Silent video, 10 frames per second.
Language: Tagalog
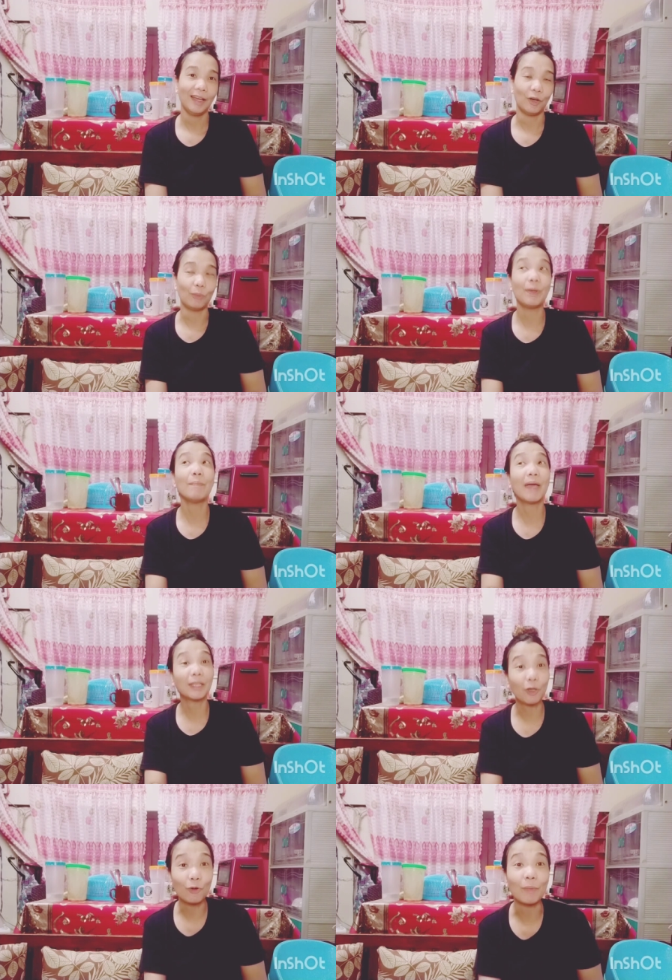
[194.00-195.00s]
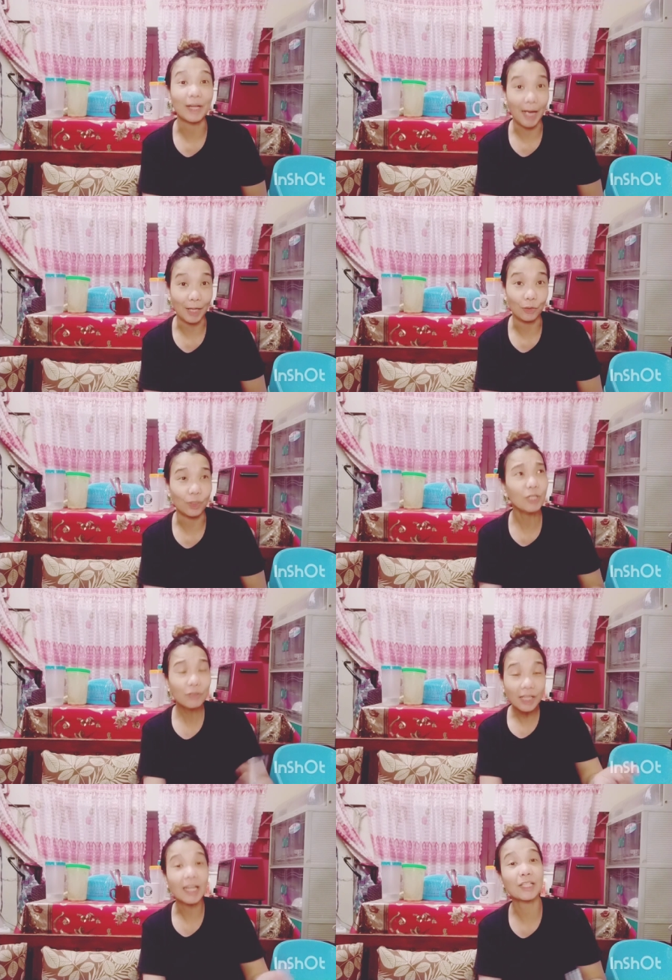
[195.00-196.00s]
O, bebenta ko magkano.
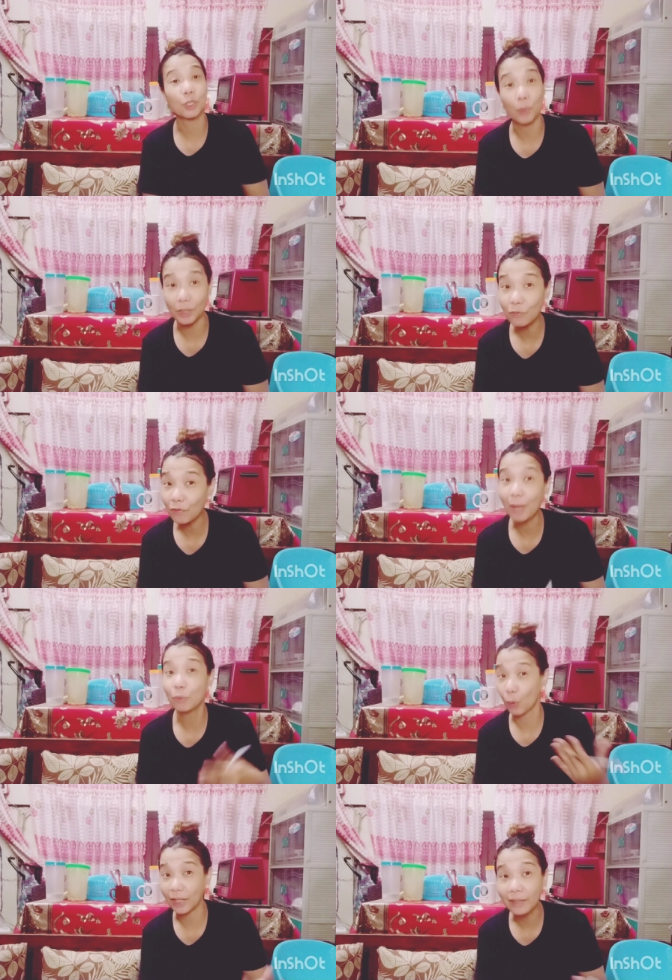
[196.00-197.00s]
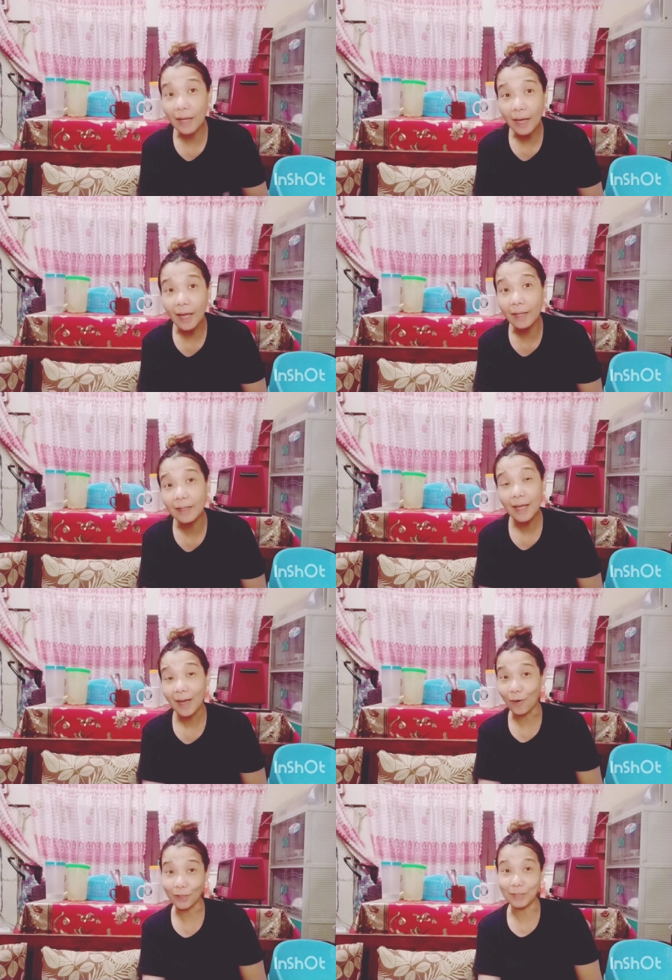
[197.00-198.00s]
Ganun din nasa 25,
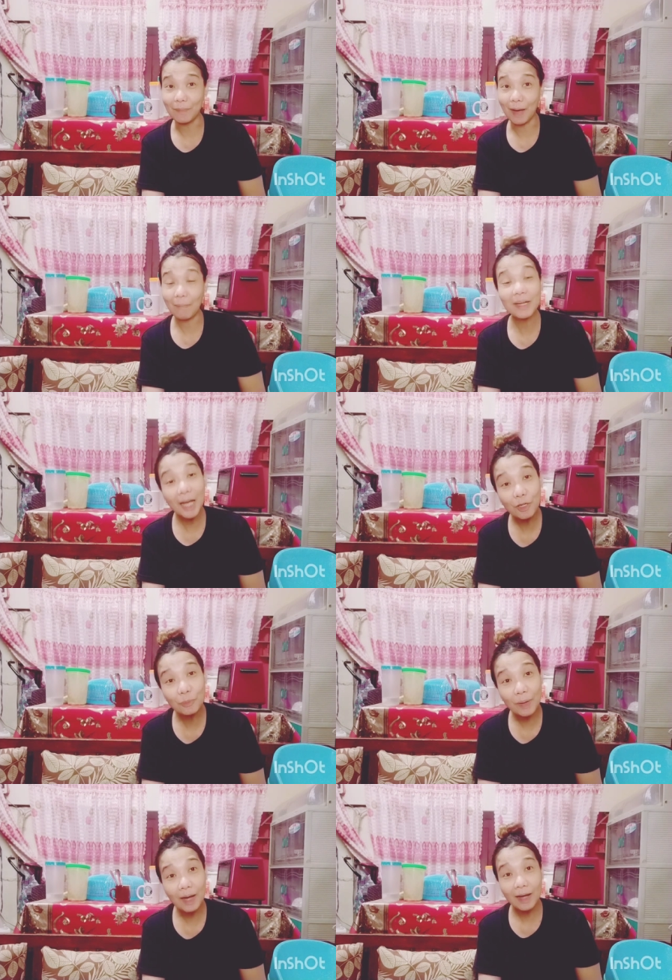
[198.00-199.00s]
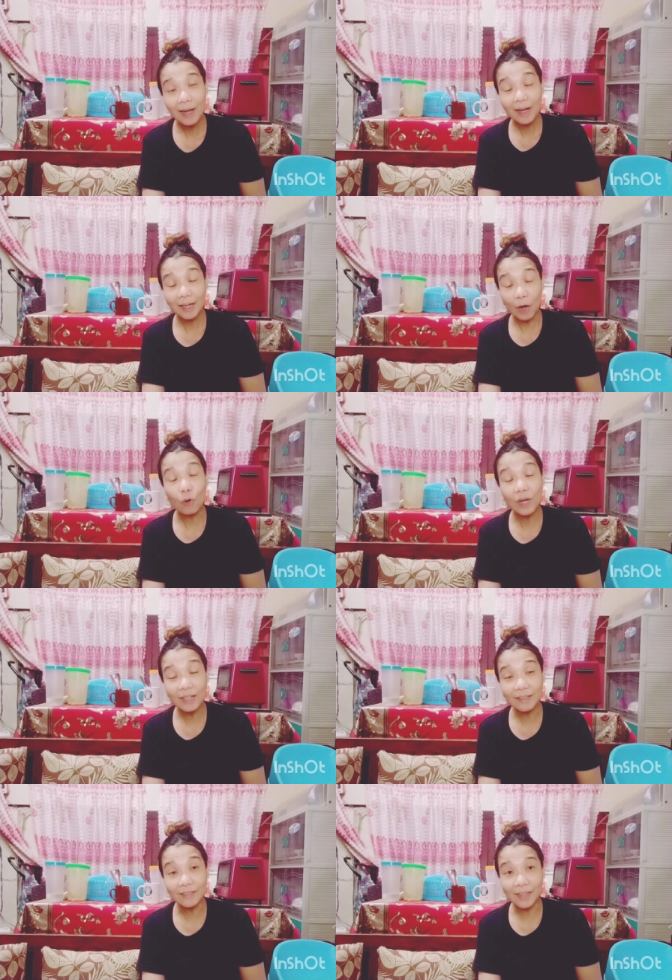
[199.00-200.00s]
28. O, di ba? Magkano pa
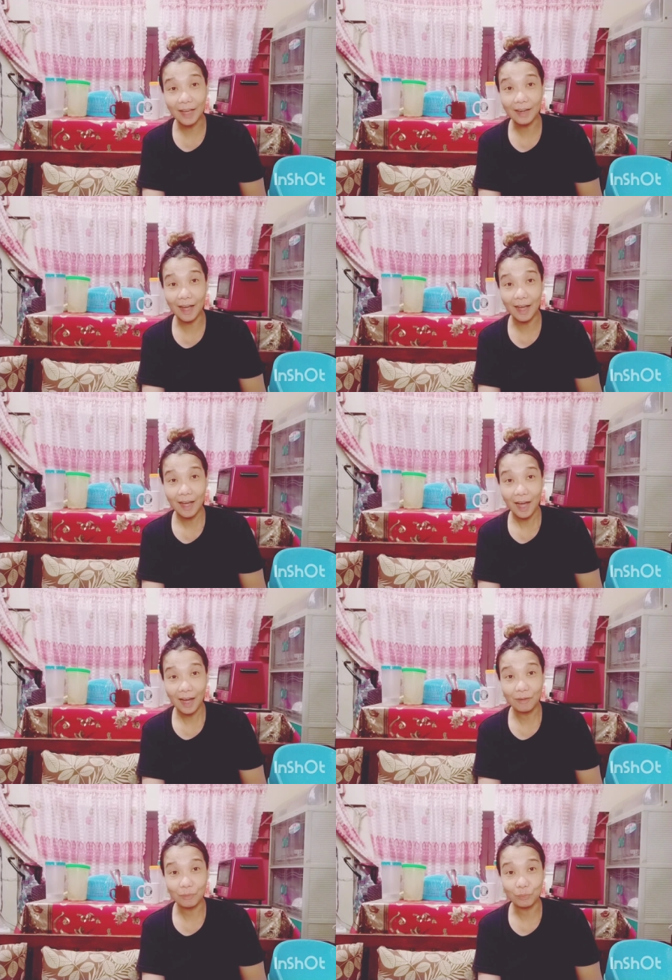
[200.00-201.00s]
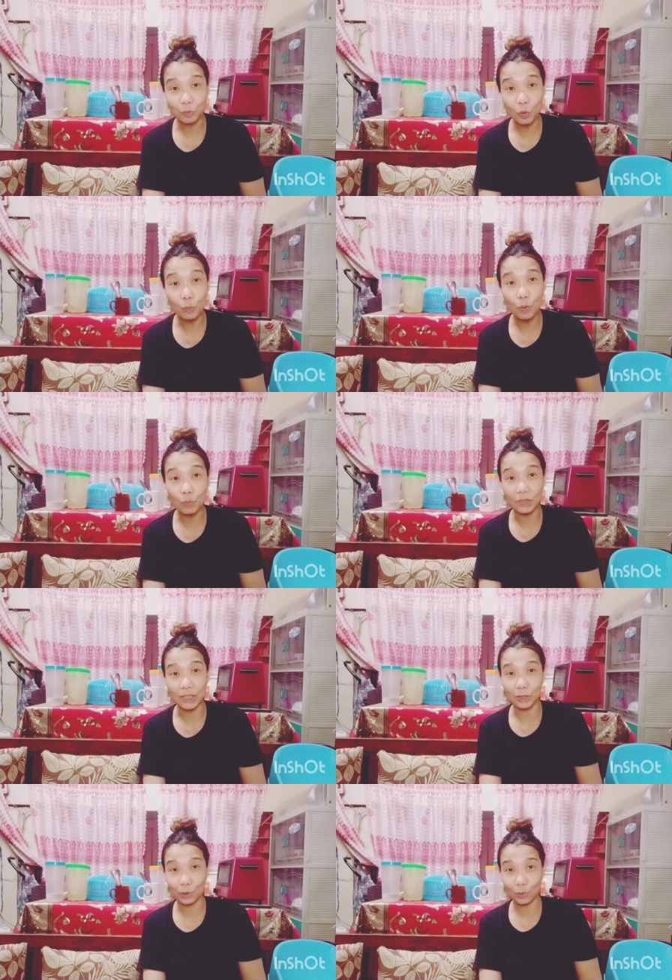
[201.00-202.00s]
kaogang tindera ang tubo mo
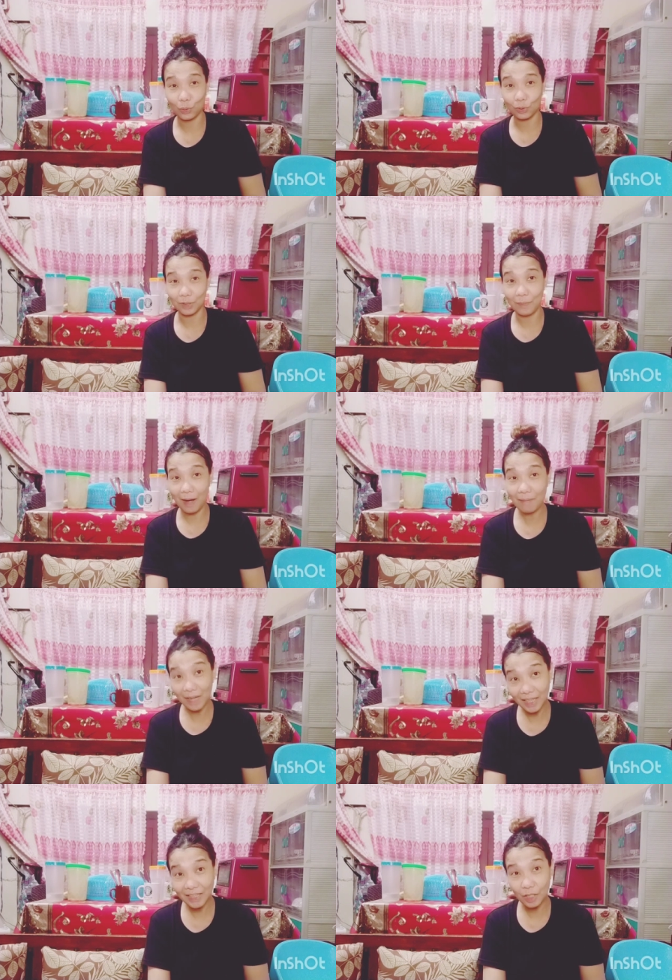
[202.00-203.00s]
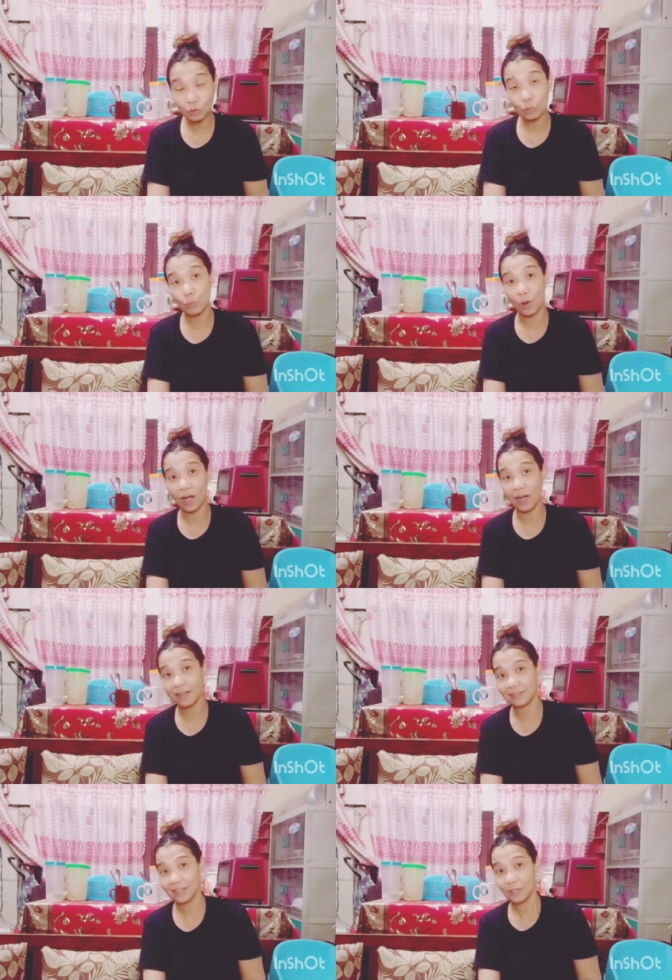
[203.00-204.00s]
dito? Di ba? Maganda yung
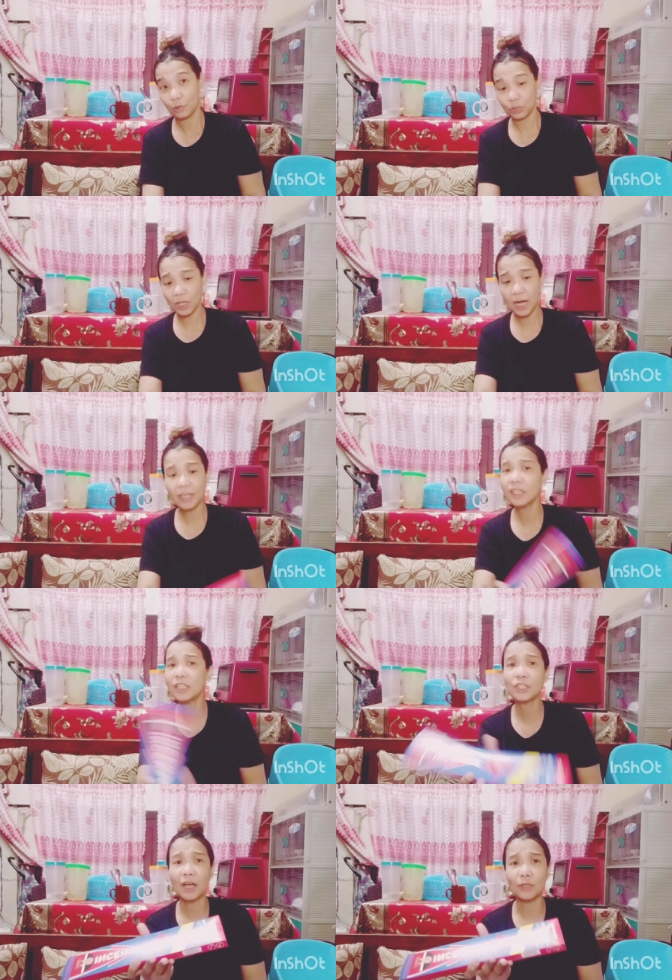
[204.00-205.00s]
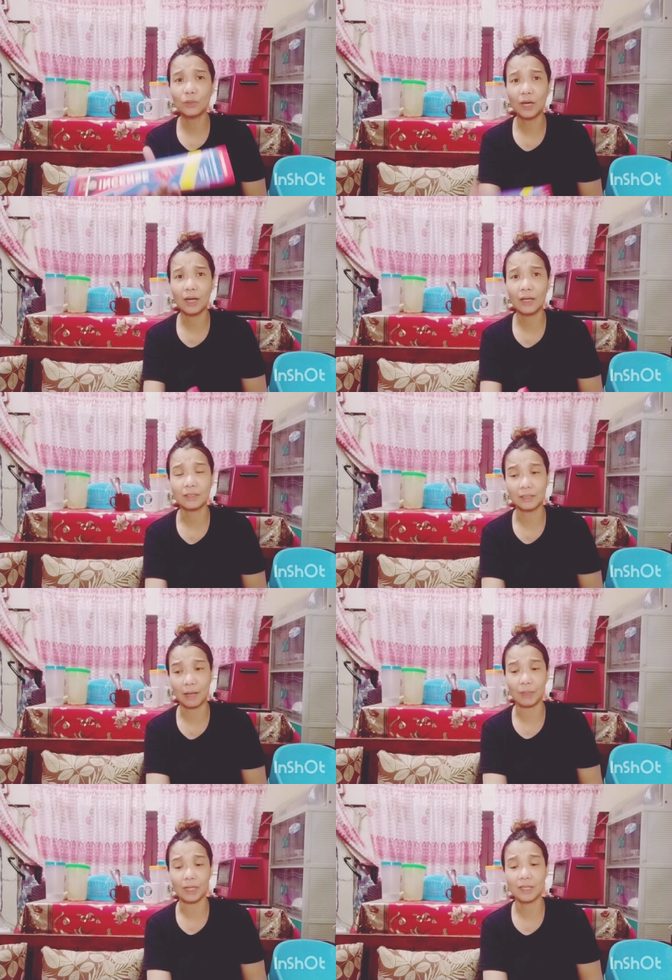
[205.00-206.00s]
tubuan. O, tsaka hindi siya ano ah,
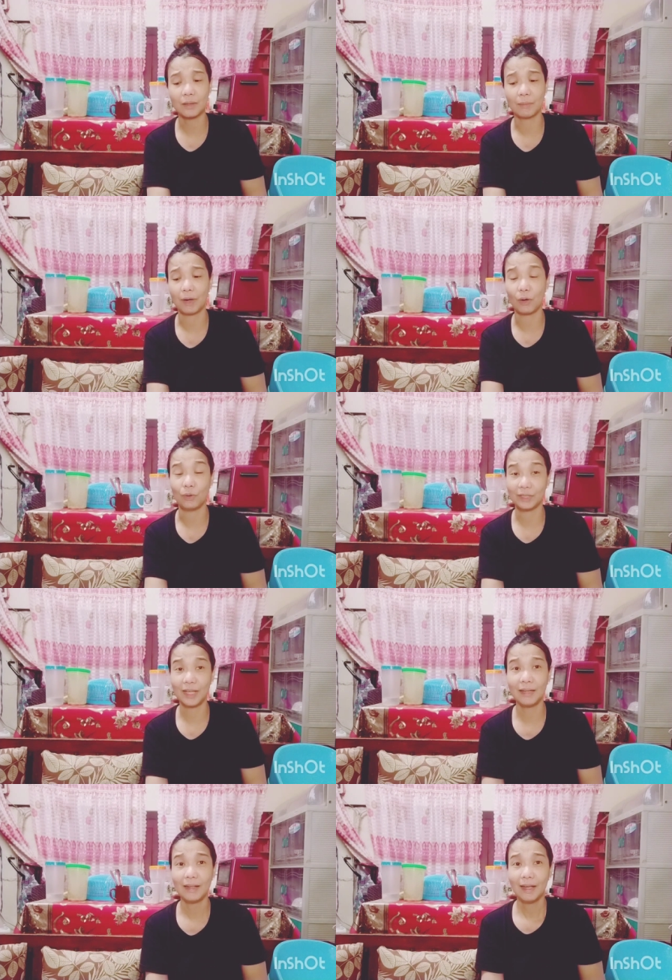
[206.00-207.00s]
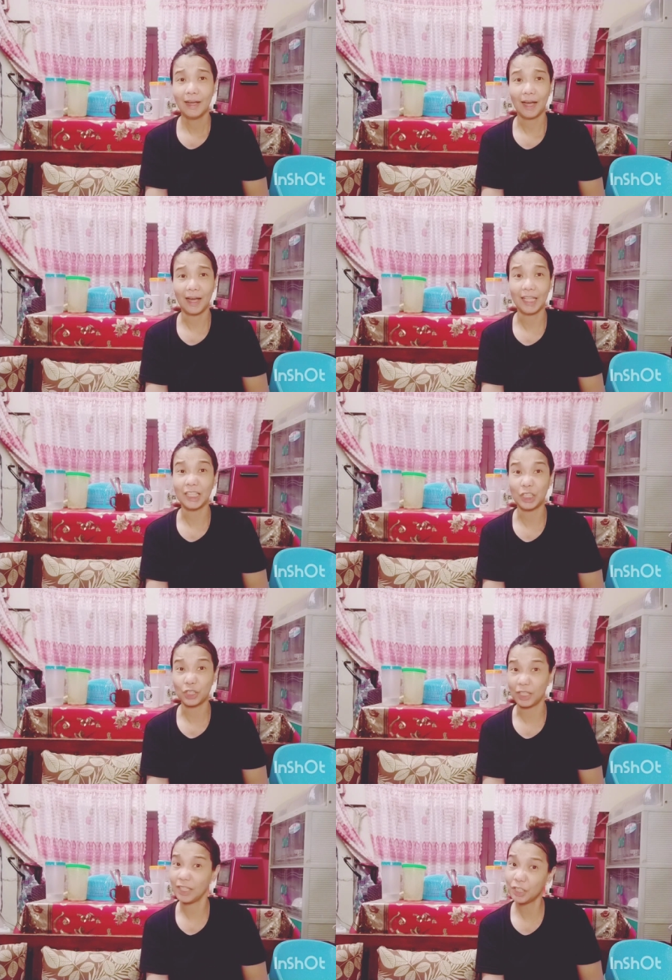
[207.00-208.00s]
sabi nila sa mga online, ah, hindi
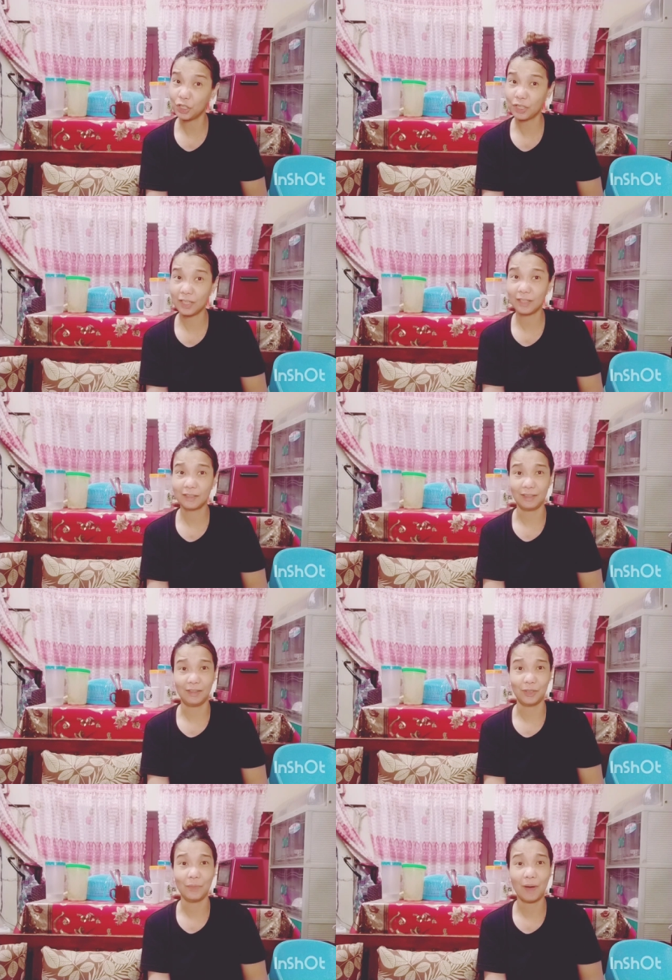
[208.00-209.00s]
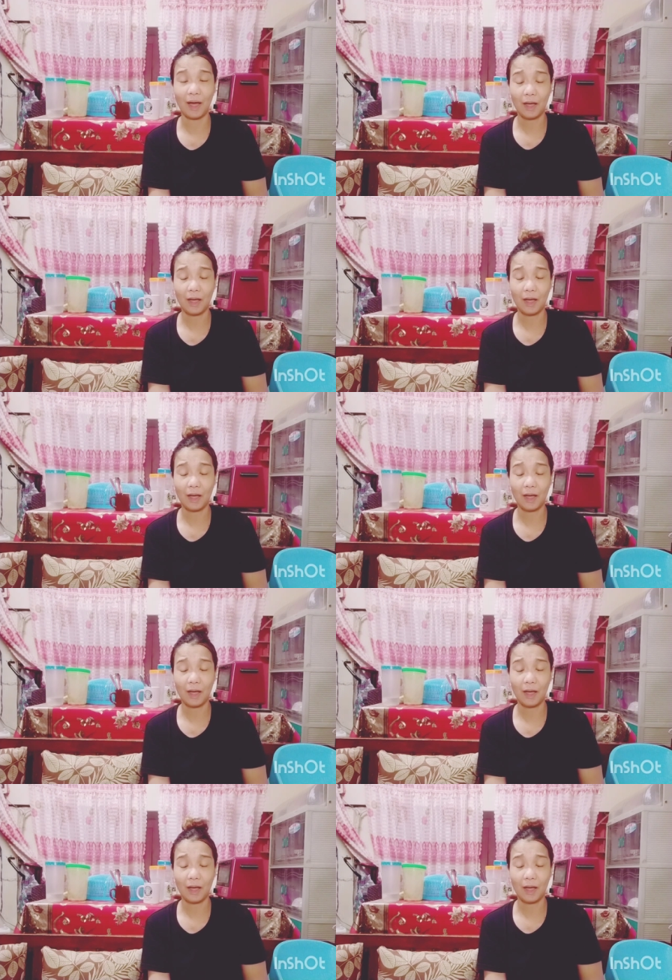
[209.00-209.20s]
siya legit. Di ba?